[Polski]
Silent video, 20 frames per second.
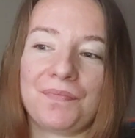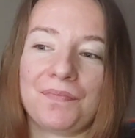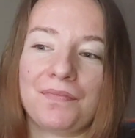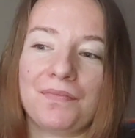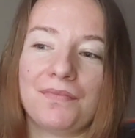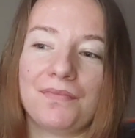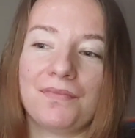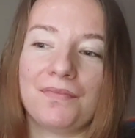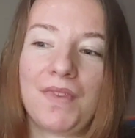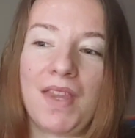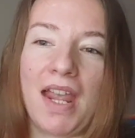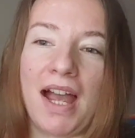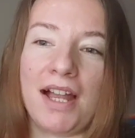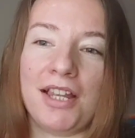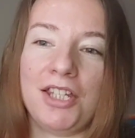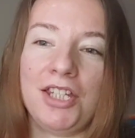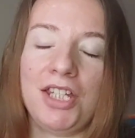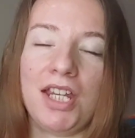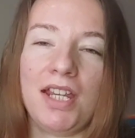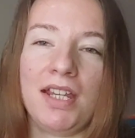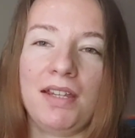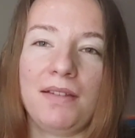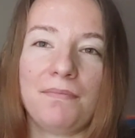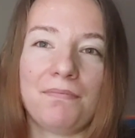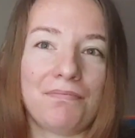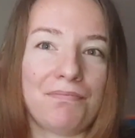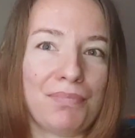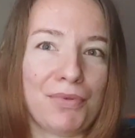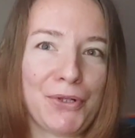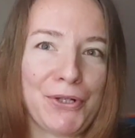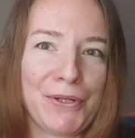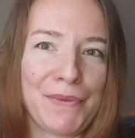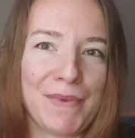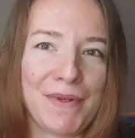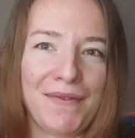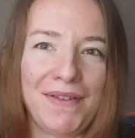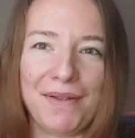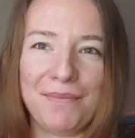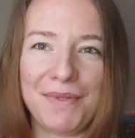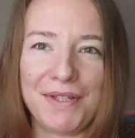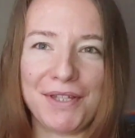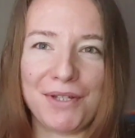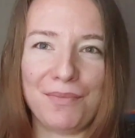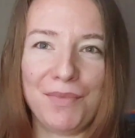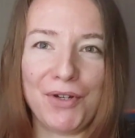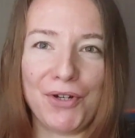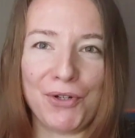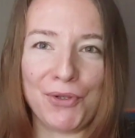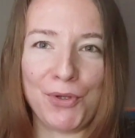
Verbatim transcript: Mm, a dzisiaj porozmawiamy sobie